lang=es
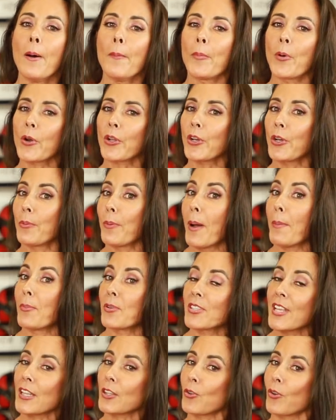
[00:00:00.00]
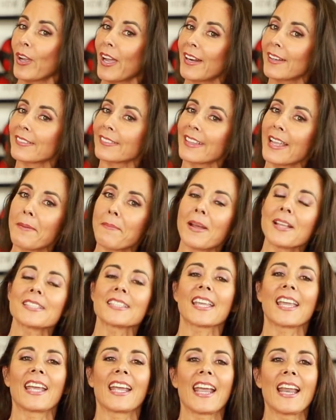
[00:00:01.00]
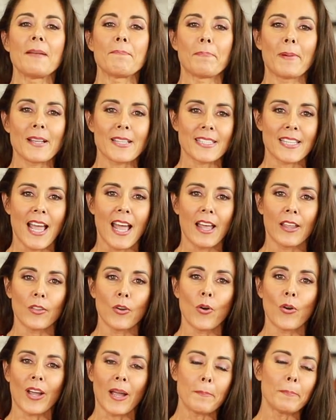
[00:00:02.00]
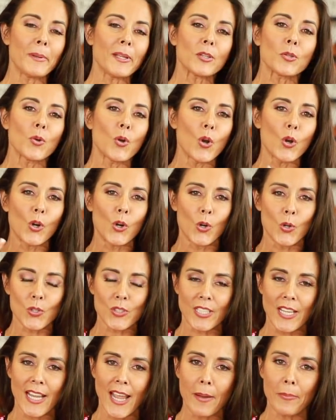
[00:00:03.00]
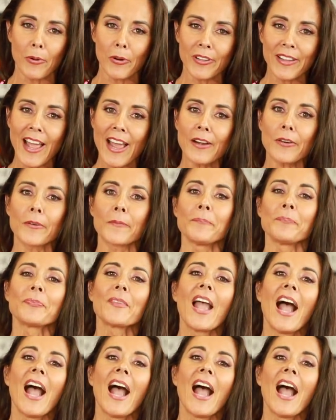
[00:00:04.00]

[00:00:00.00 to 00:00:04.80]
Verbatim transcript: porque hoy vamos a tocar temas que en el pasado capítulo no se abordaron.